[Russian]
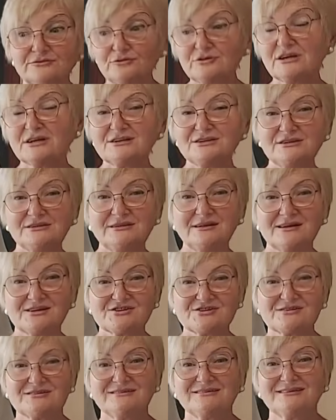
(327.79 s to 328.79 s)
Ну и ходи
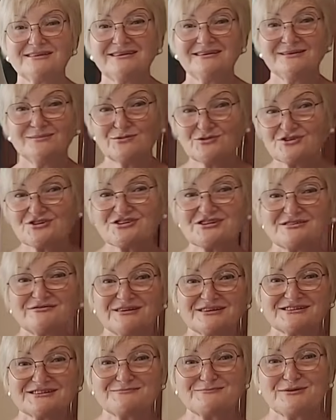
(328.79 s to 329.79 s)
дальше. Можешь и
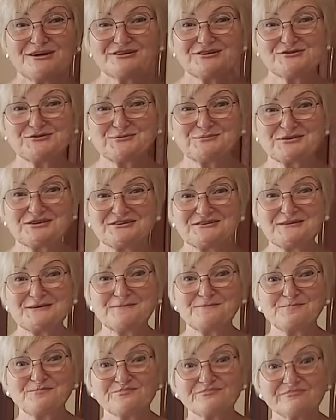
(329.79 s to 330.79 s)
25 еще
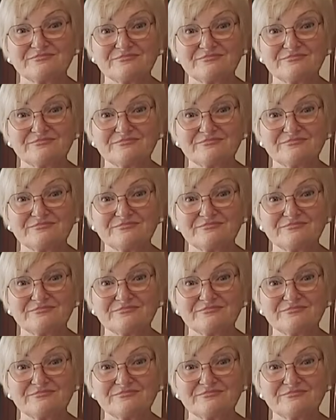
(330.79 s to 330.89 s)
пройти.